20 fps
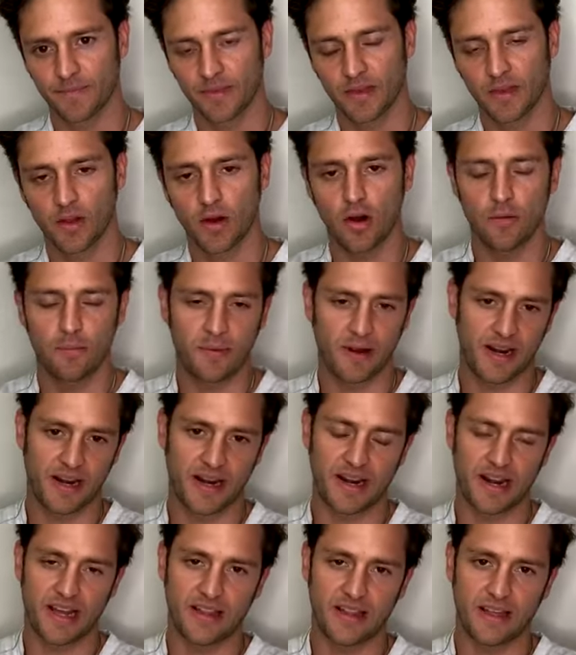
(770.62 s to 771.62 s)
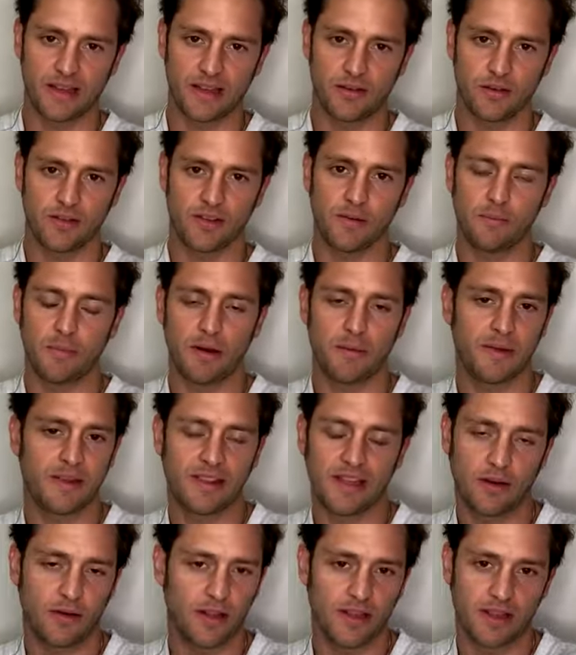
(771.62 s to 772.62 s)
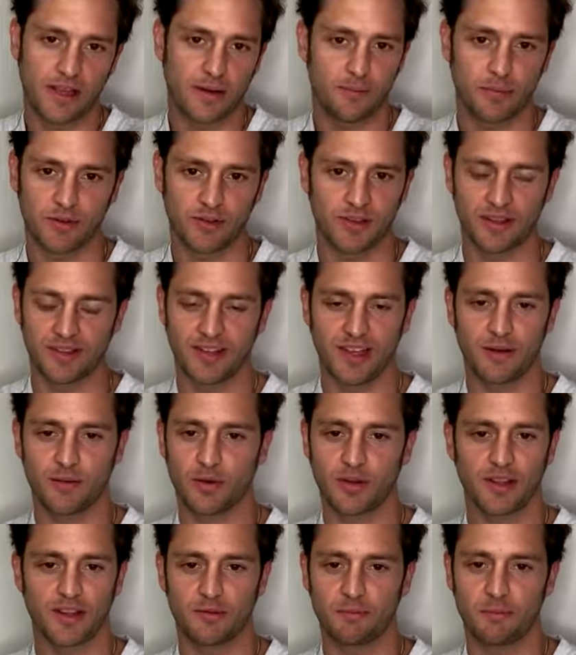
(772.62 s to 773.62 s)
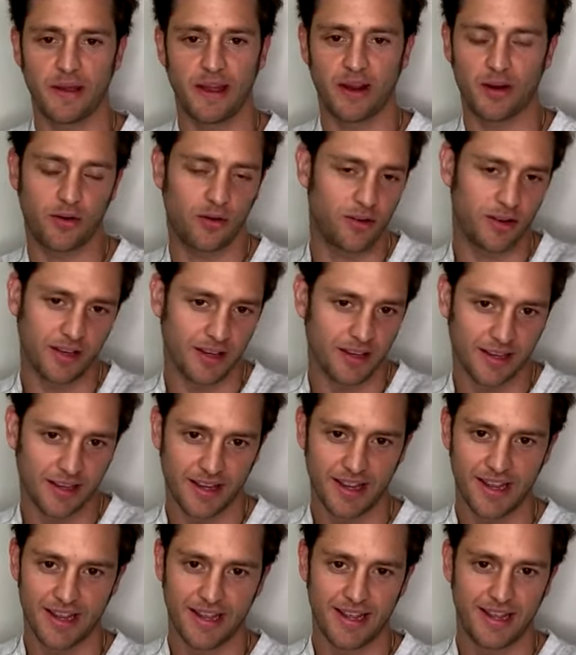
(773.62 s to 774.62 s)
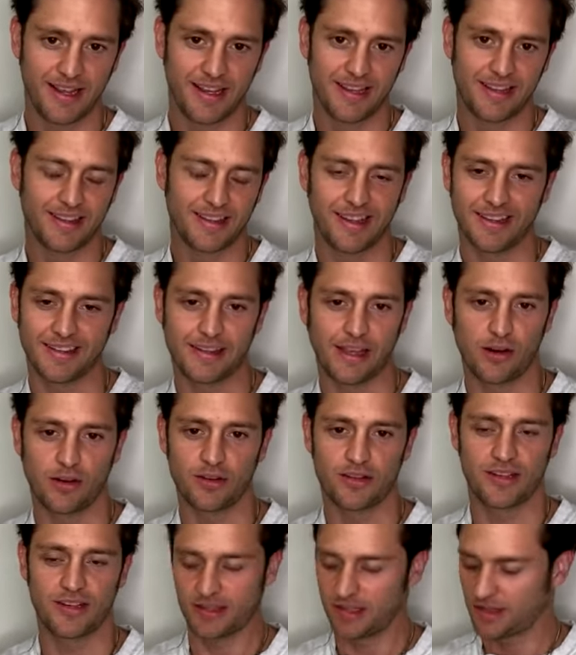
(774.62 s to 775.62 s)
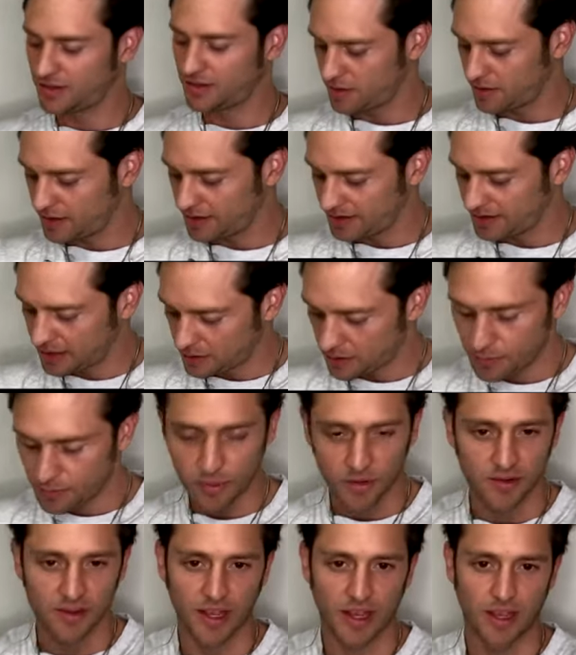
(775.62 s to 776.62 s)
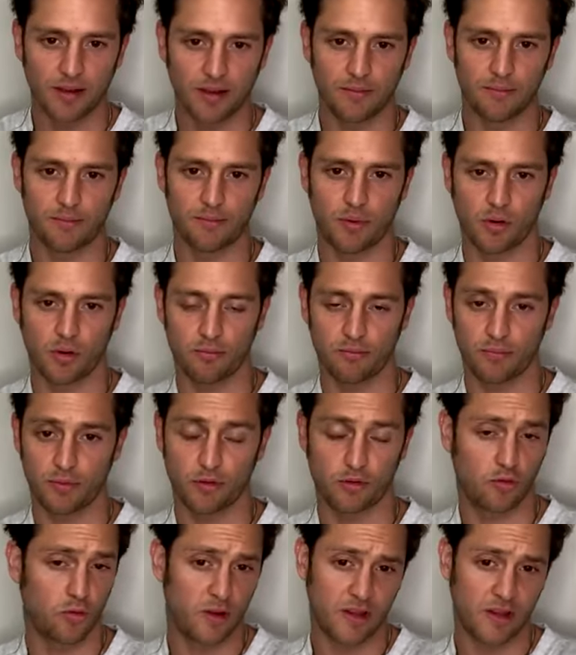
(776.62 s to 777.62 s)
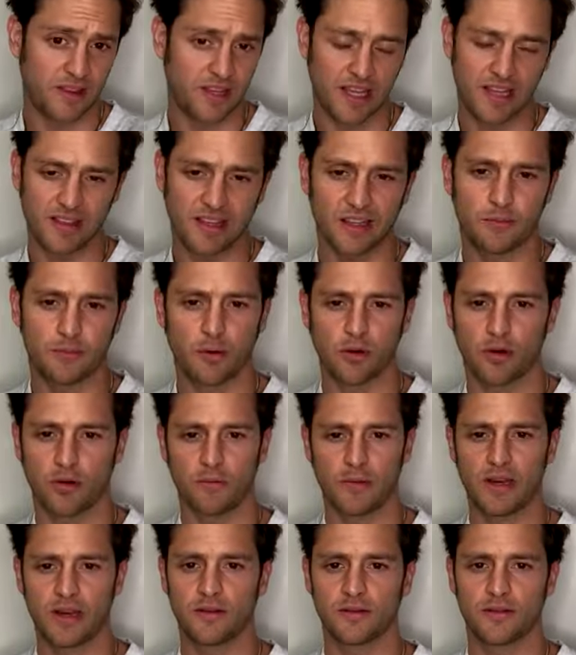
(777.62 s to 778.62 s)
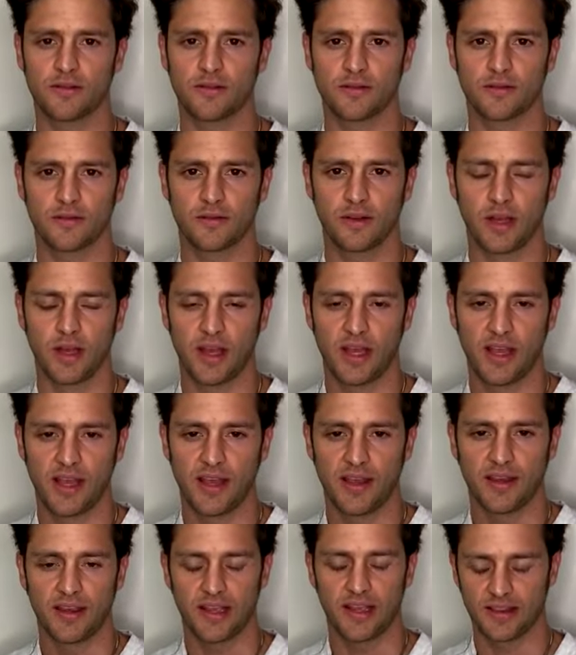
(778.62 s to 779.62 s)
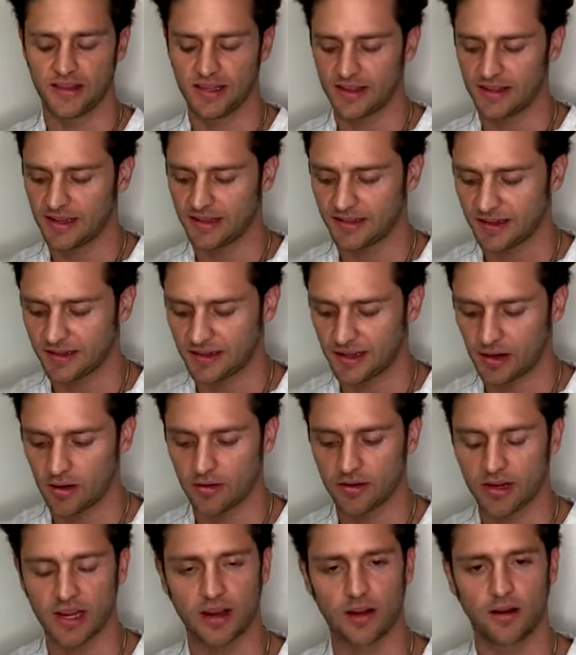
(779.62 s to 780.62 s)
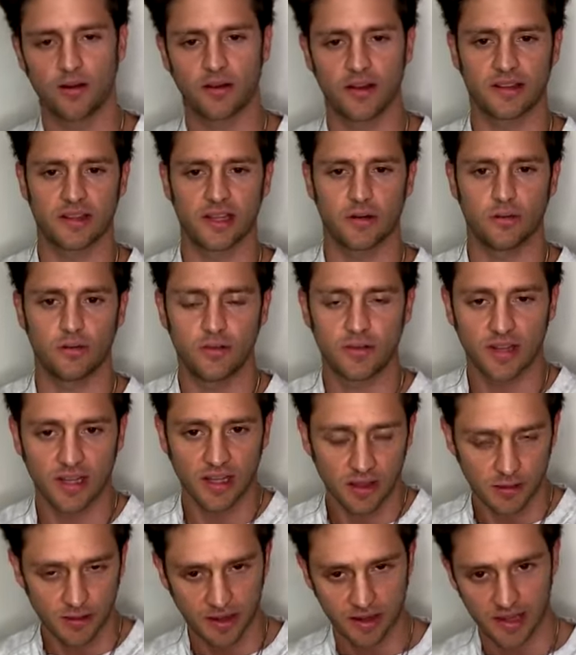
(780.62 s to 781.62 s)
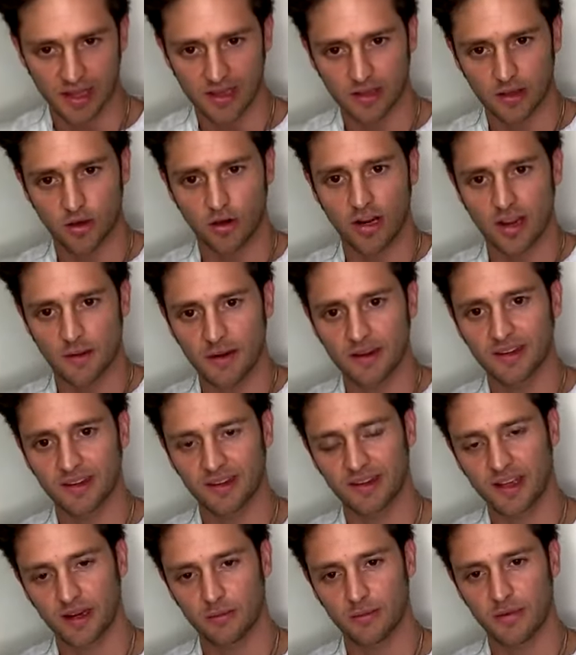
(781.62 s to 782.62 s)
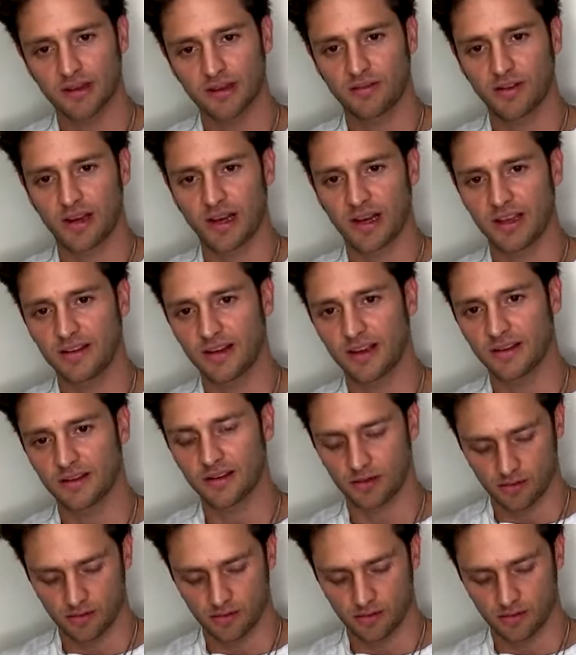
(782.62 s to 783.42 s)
No, para nada. Yo simplemente ahorita pues te sirvo de espejo y esta noche te estoy diciendo pues que pues lo intentes por lo menos. Que intentes hacer lo que, lo que te gusta, de verdad. Creo que vas a ser más feliz si haces